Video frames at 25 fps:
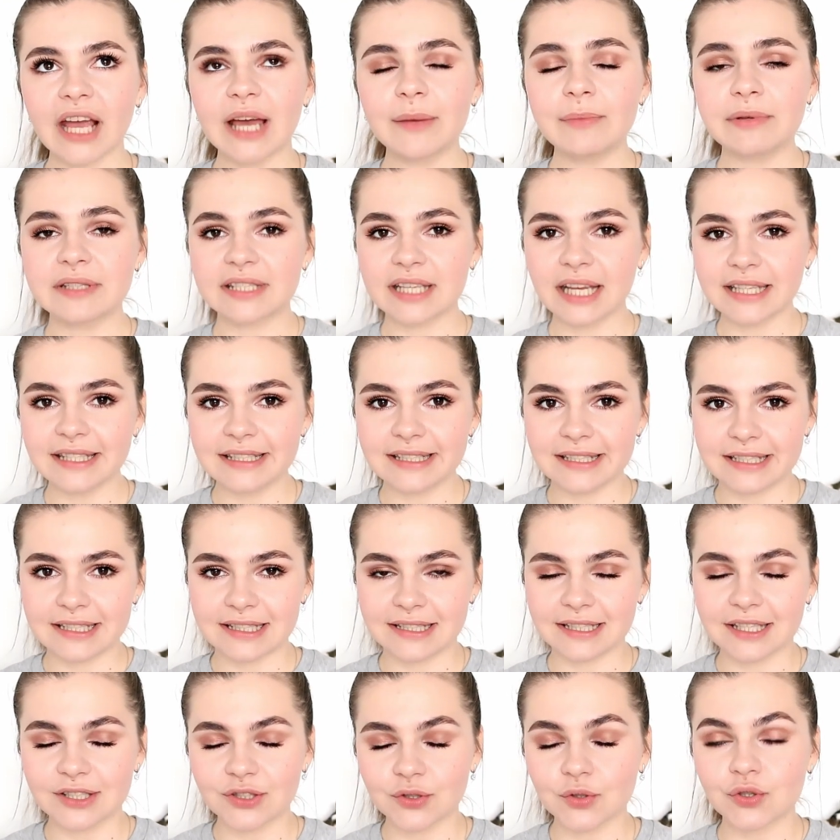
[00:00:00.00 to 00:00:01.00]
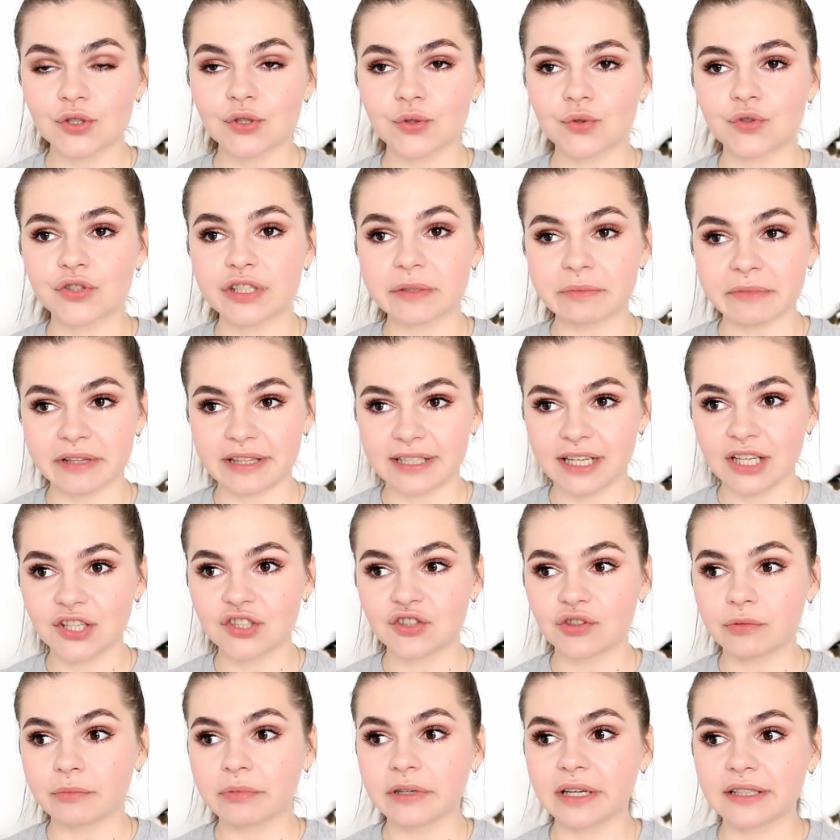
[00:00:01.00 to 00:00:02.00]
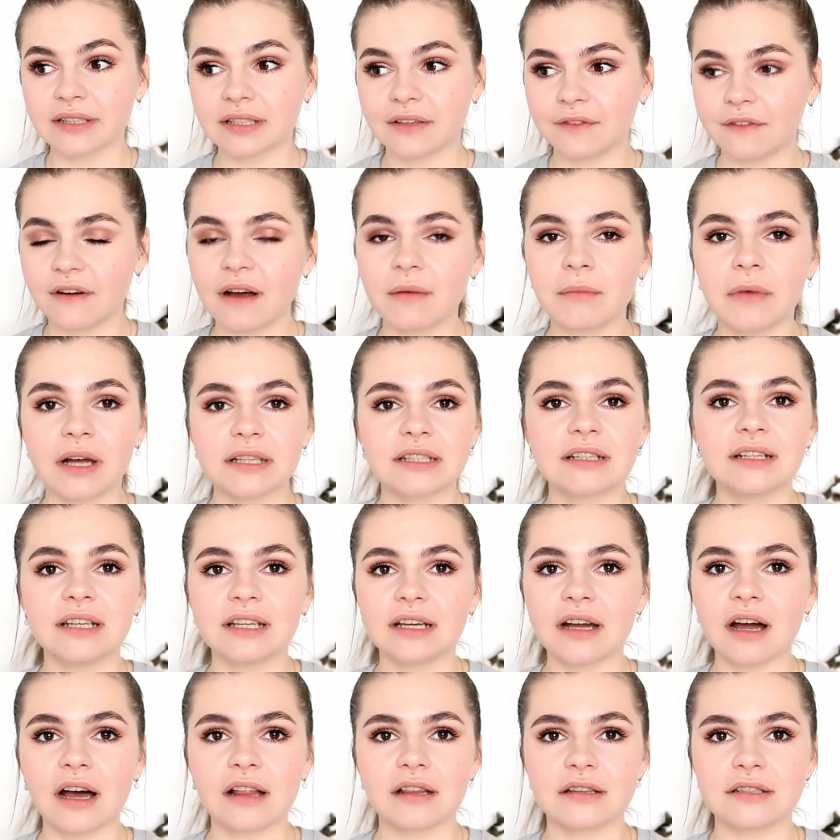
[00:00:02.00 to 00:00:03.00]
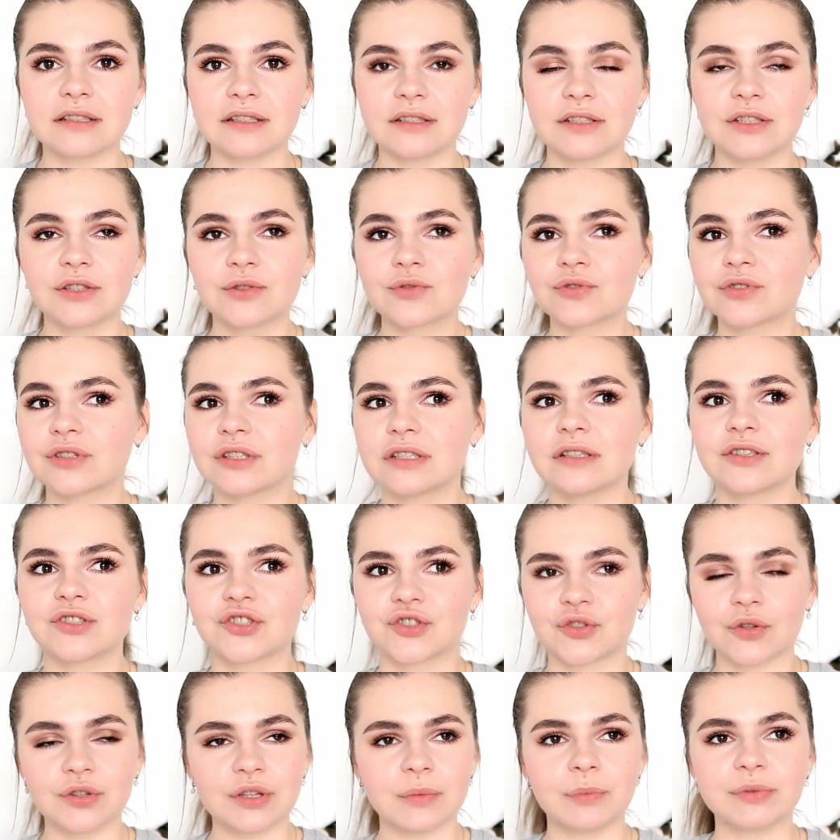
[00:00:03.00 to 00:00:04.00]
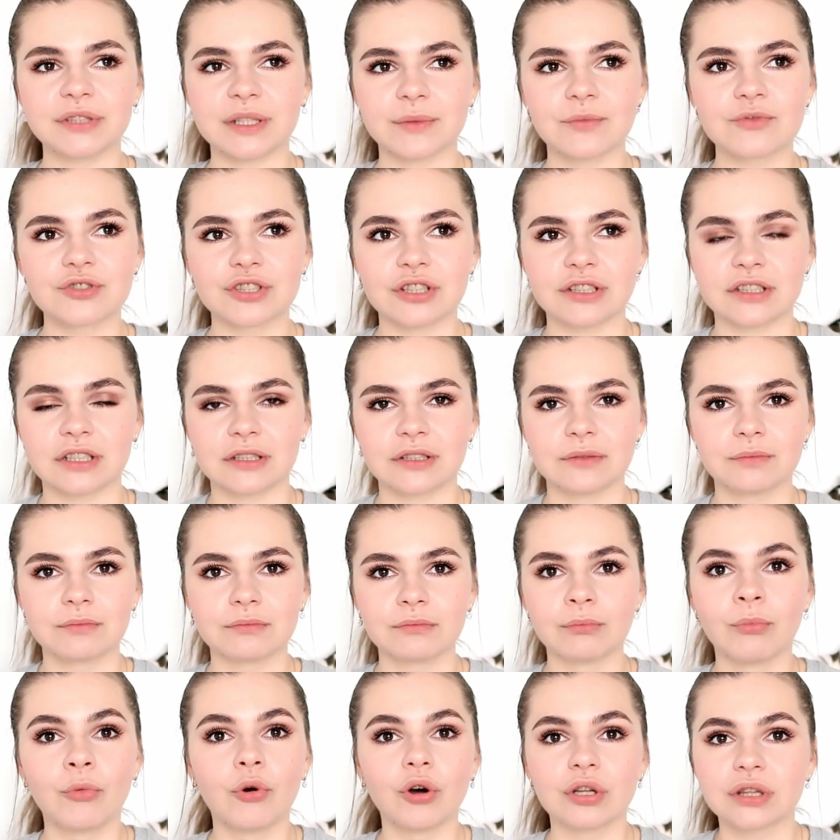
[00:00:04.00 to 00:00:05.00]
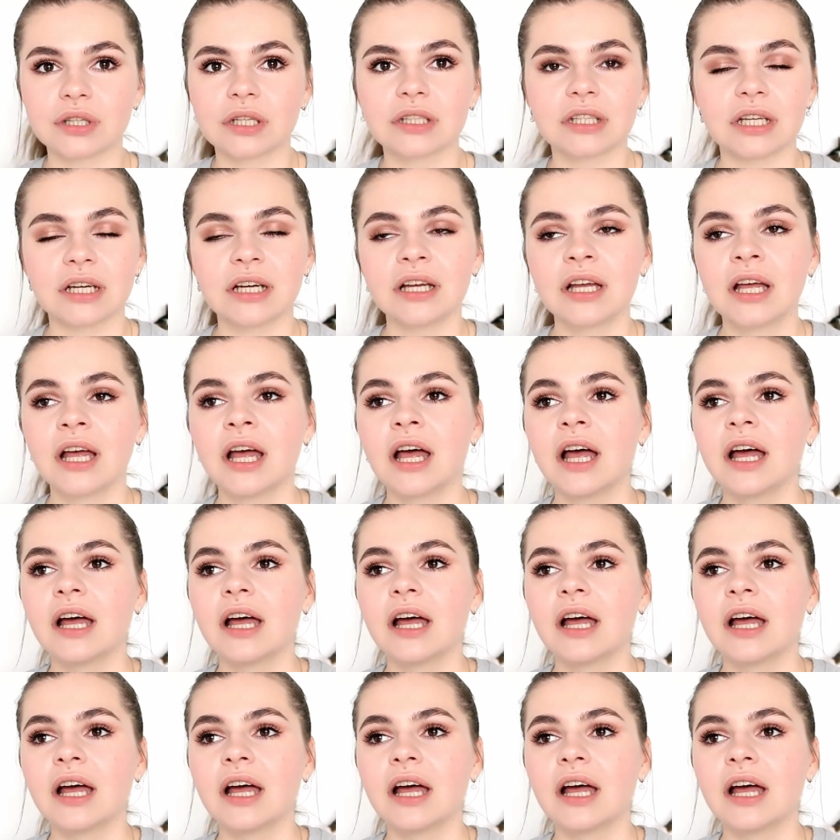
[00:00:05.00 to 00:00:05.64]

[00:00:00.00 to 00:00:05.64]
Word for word: Обязательно здесь тоже нужно смотреть, чтобы это вам откликалось. Не нужно делать что-то, потому что это модно, да.